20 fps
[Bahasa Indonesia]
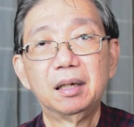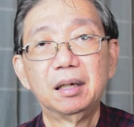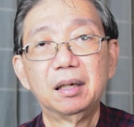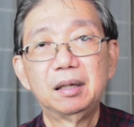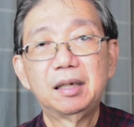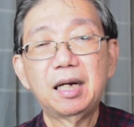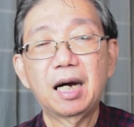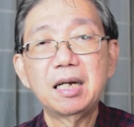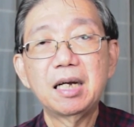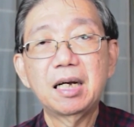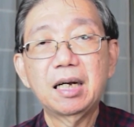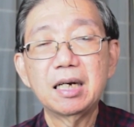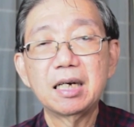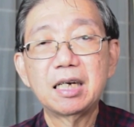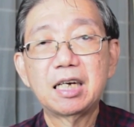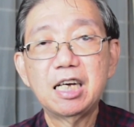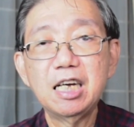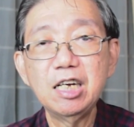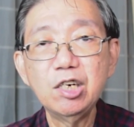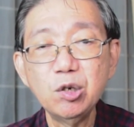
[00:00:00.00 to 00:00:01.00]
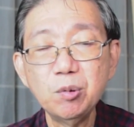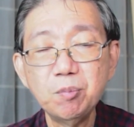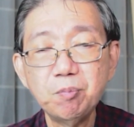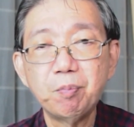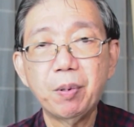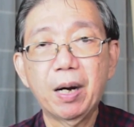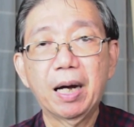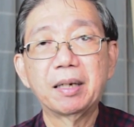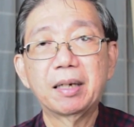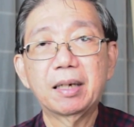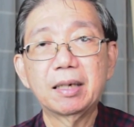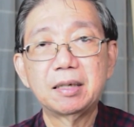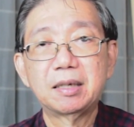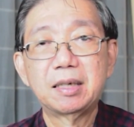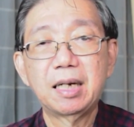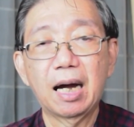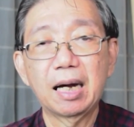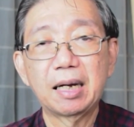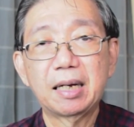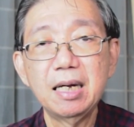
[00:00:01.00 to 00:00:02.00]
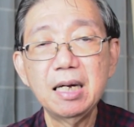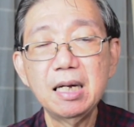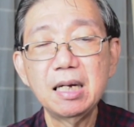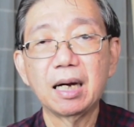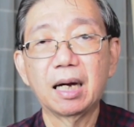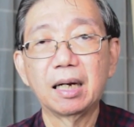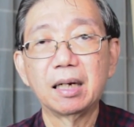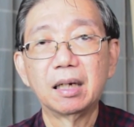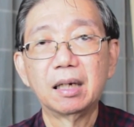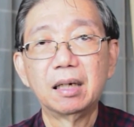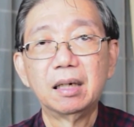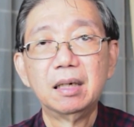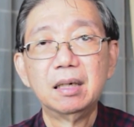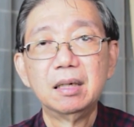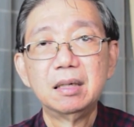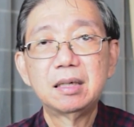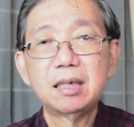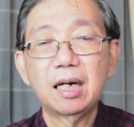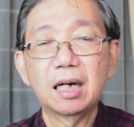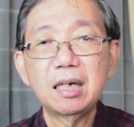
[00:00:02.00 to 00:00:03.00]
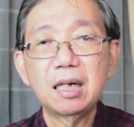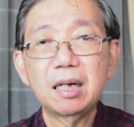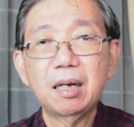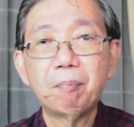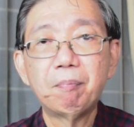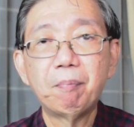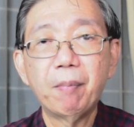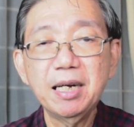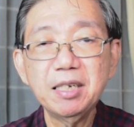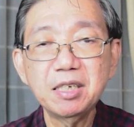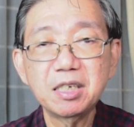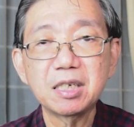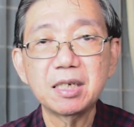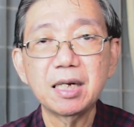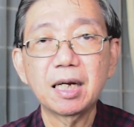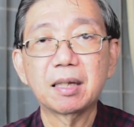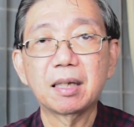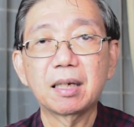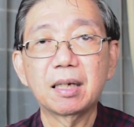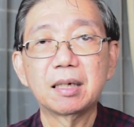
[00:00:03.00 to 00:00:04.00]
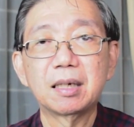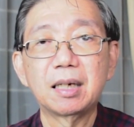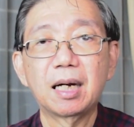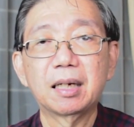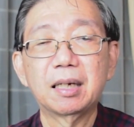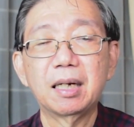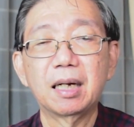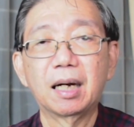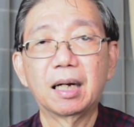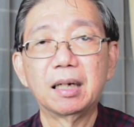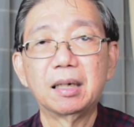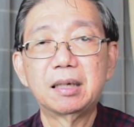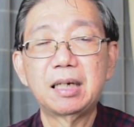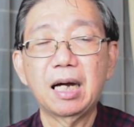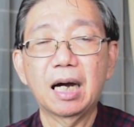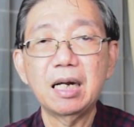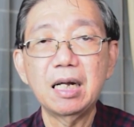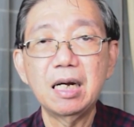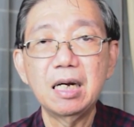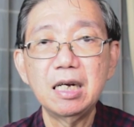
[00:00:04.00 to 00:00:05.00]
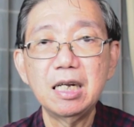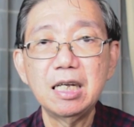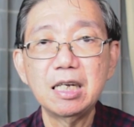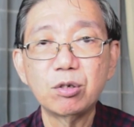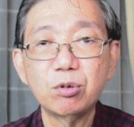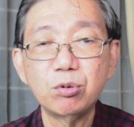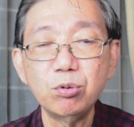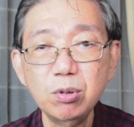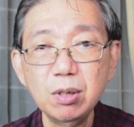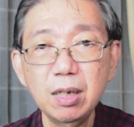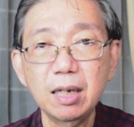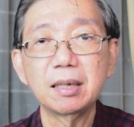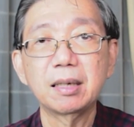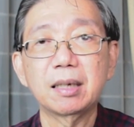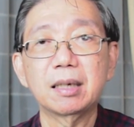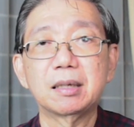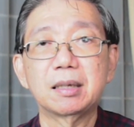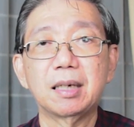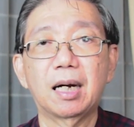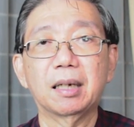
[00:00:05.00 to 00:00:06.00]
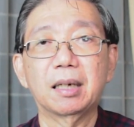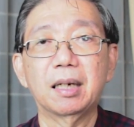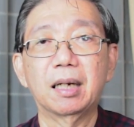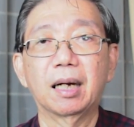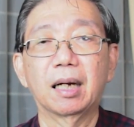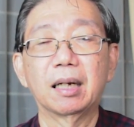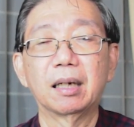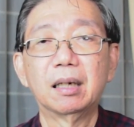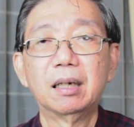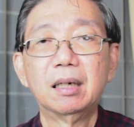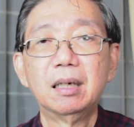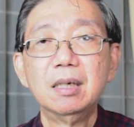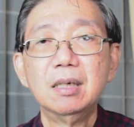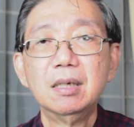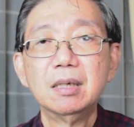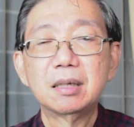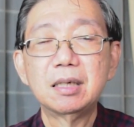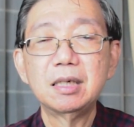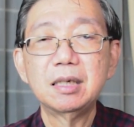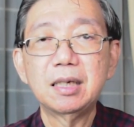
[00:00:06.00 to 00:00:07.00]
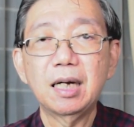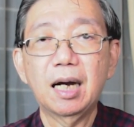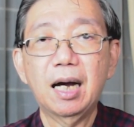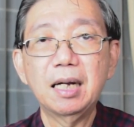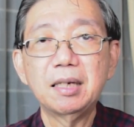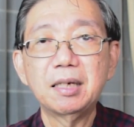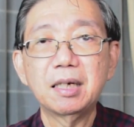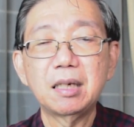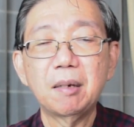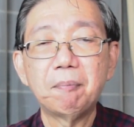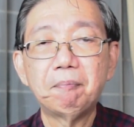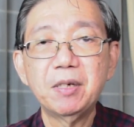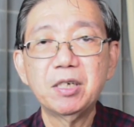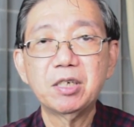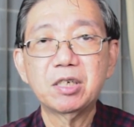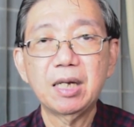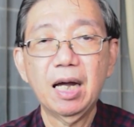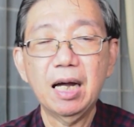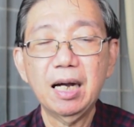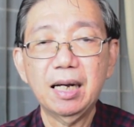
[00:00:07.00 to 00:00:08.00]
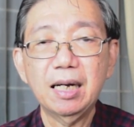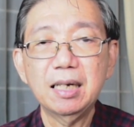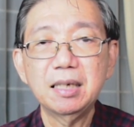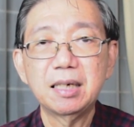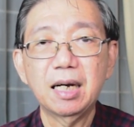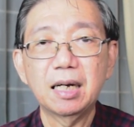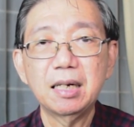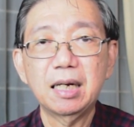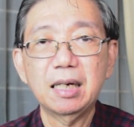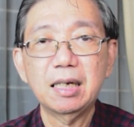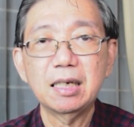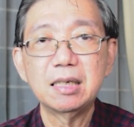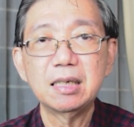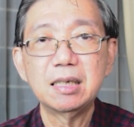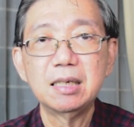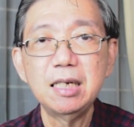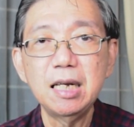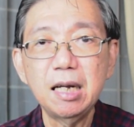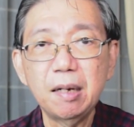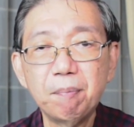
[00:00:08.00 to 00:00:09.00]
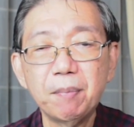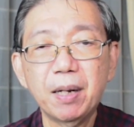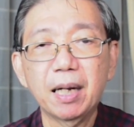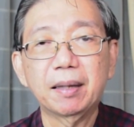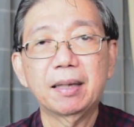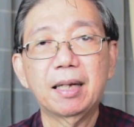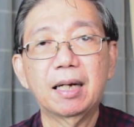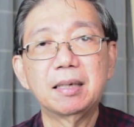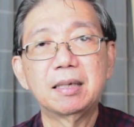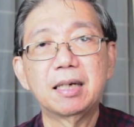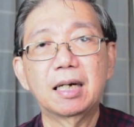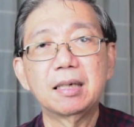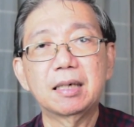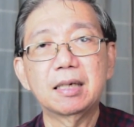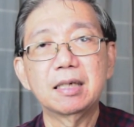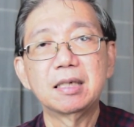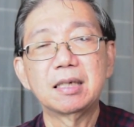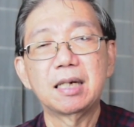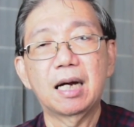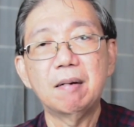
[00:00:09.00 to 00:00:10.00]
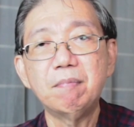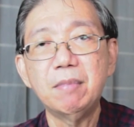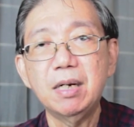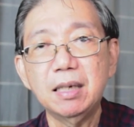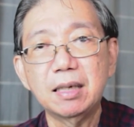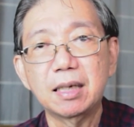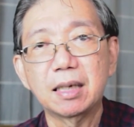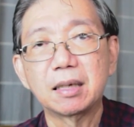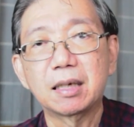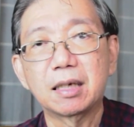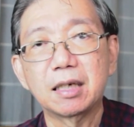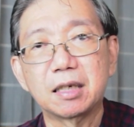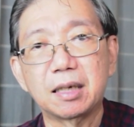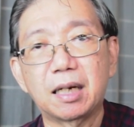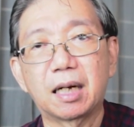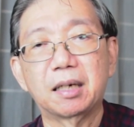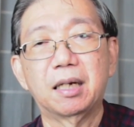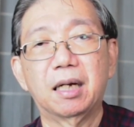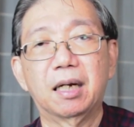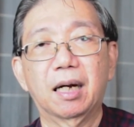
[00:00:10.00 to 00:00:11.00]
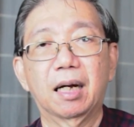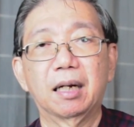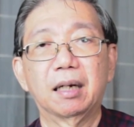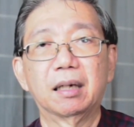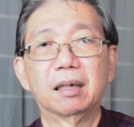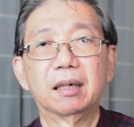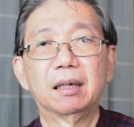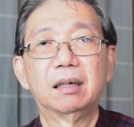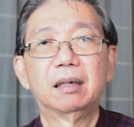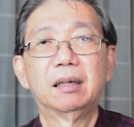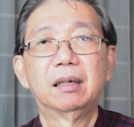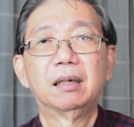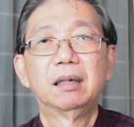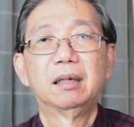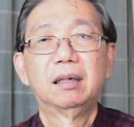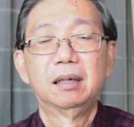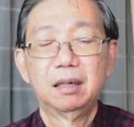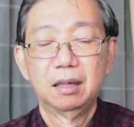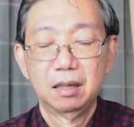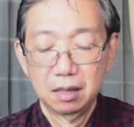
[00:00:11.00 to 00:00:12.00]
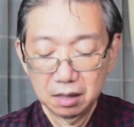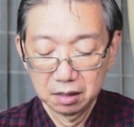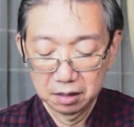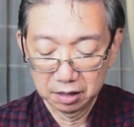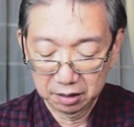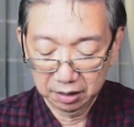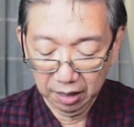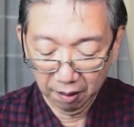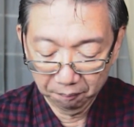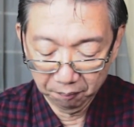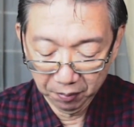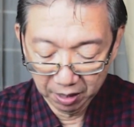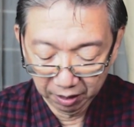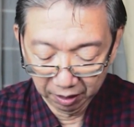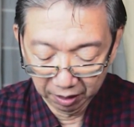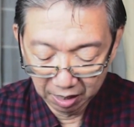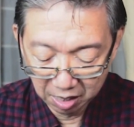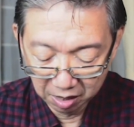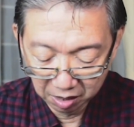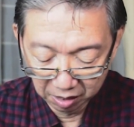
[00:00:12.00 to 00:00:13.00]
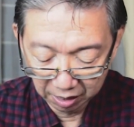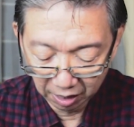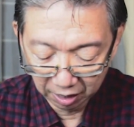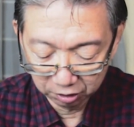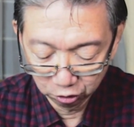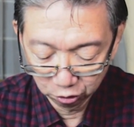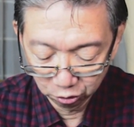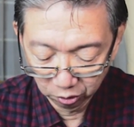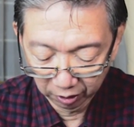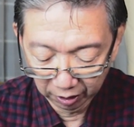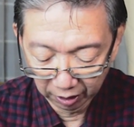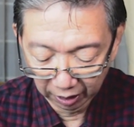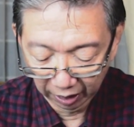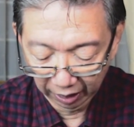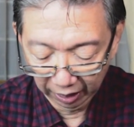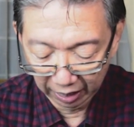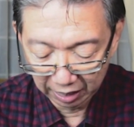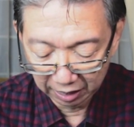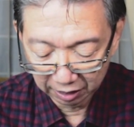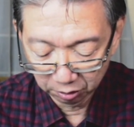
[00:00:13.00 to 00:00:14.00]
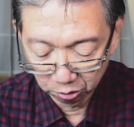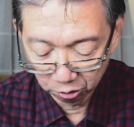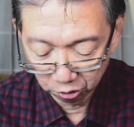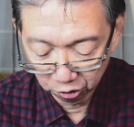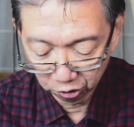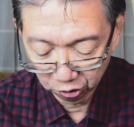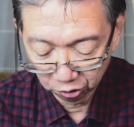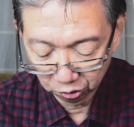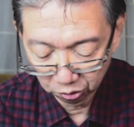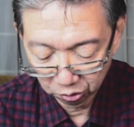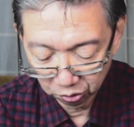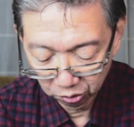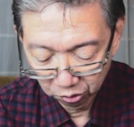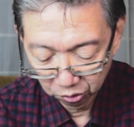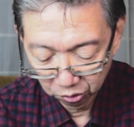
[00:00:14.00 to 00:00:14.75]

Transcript: dari kehidupan kedagingan, dari mindset kedagingan, dari lingkungan kedagingan. Tidak hanya dipisahkan dari kenikmatan dan kenyamanan kedagingan tetapi kita juga harus